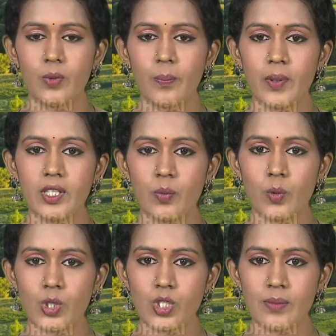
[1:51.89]
முப்பத்தி
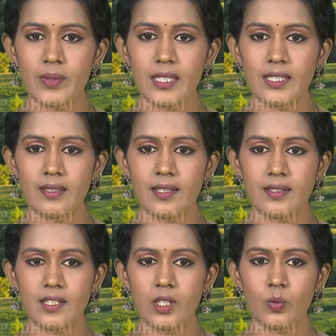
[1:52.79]
ஒன்று மில்லியன்
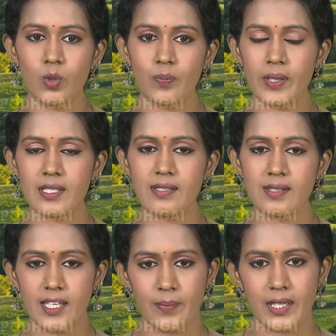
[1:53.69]
டன்கள் உற்பத்தி
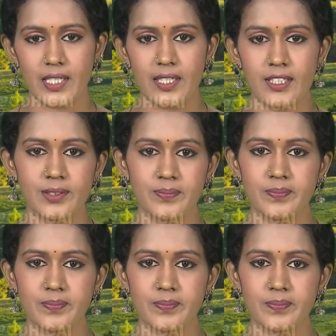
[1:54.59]
செய்யப்படுகிறது